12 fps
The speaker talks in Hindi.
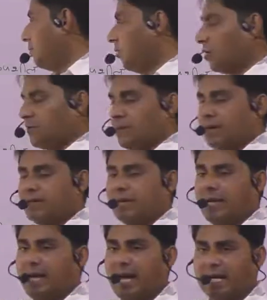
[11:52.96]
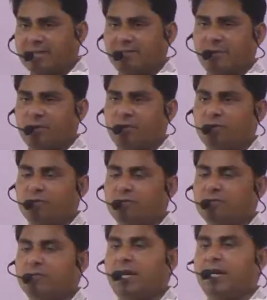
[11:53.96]
मॉल प्रभाज एक्स भी हो
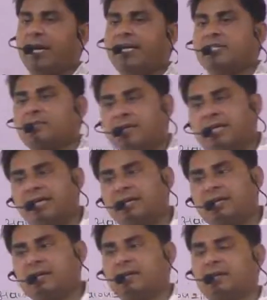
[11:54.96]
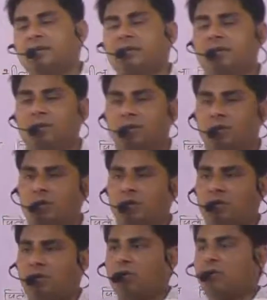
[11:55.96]
एक्स भी
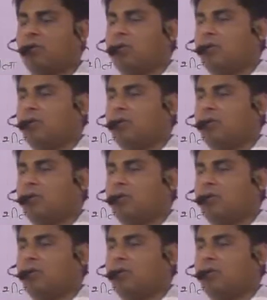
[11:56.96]
हो